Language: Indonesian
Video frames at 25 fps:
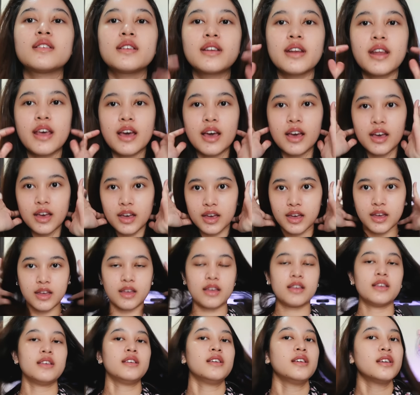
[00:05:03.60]
Nah,
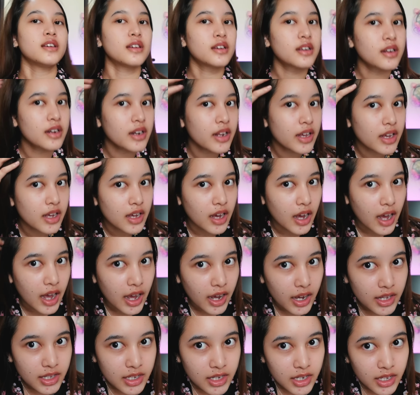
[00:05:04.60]
ini agak
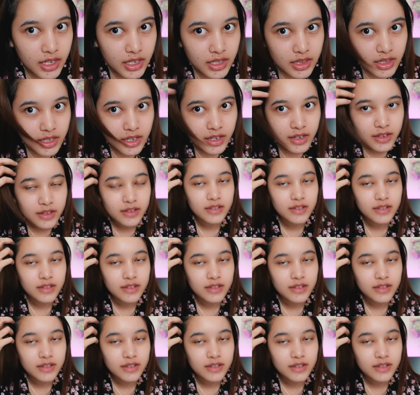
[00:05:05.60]
ngangkat dikit ya.